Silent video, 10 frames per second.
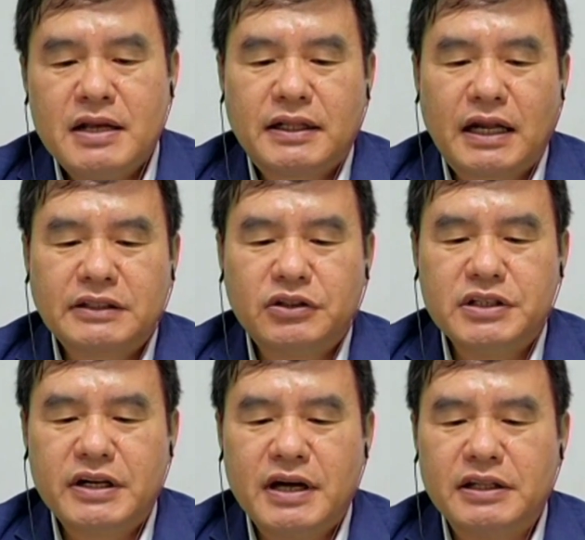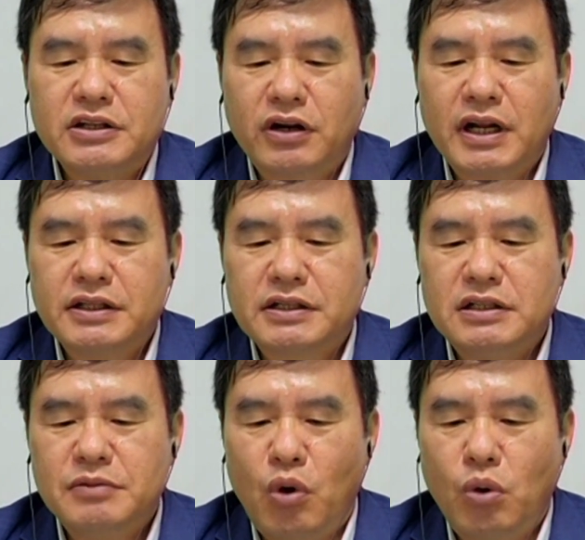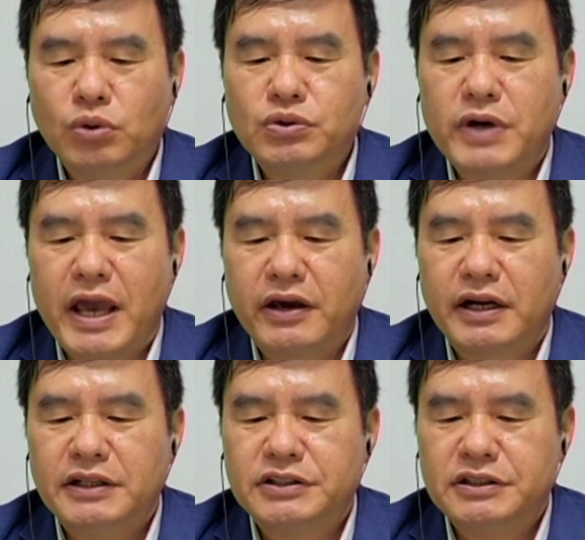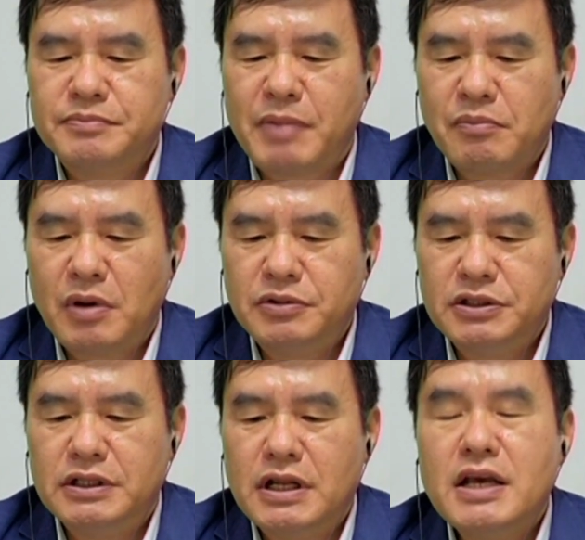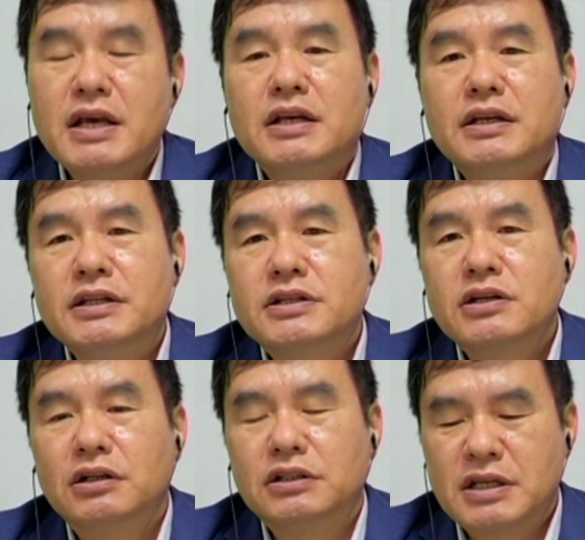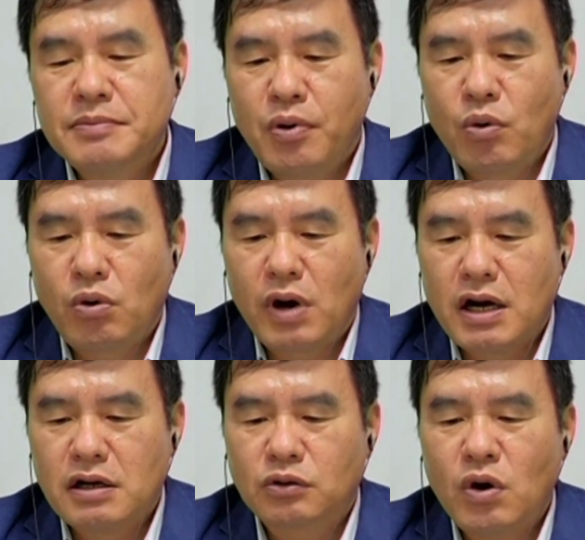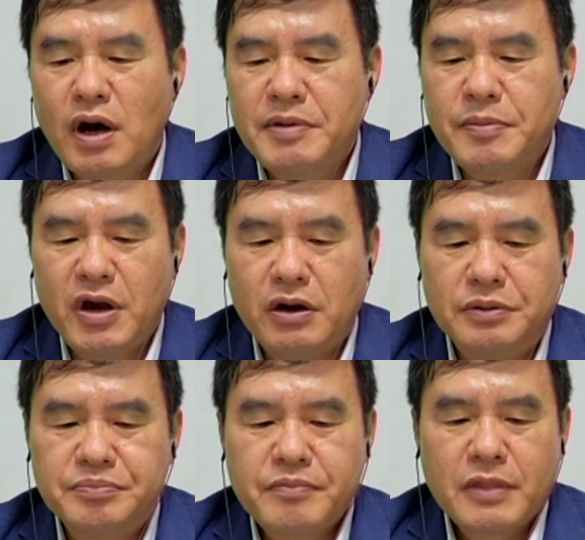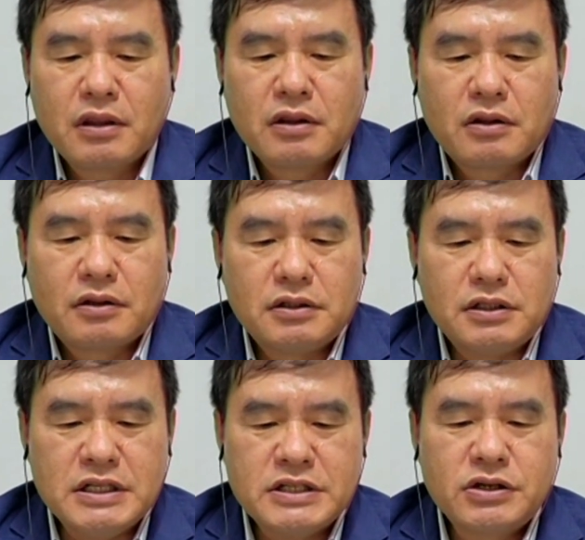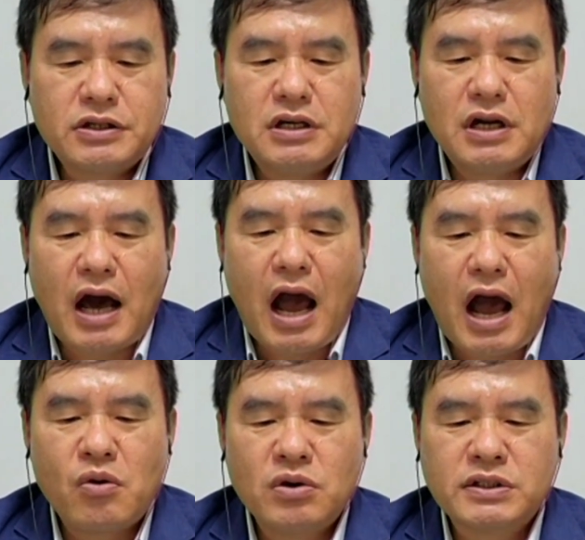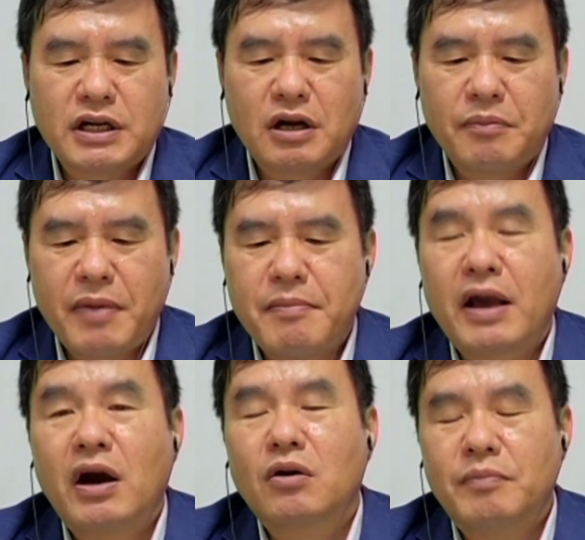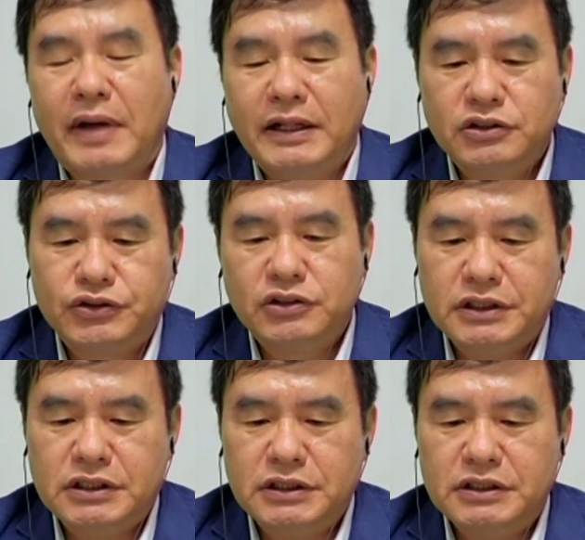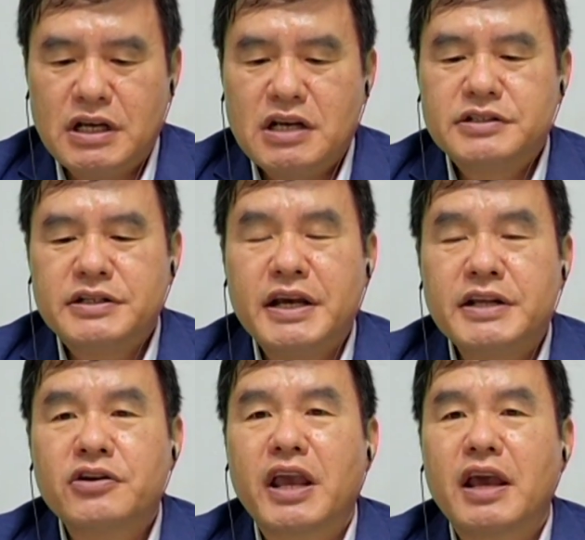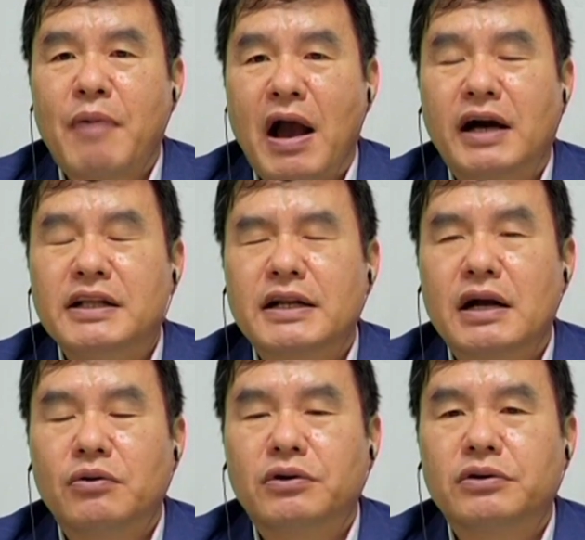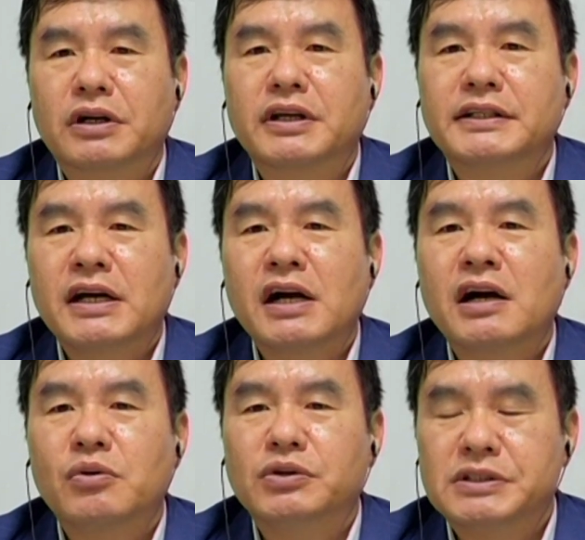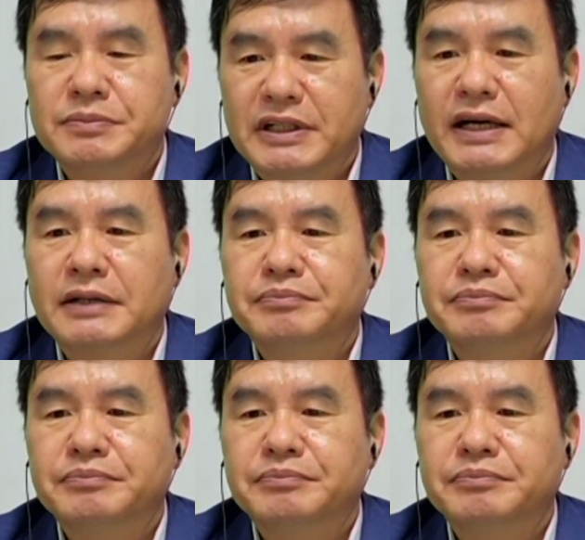따라서 이러한 현안들을 모두 해결할 수 있는 방법은 인천 김포공항 통합이며, 인천을 항공산업의 메카로 만들 수 있는 최적의 방안이라고 그렇게 생각하고 있습니다.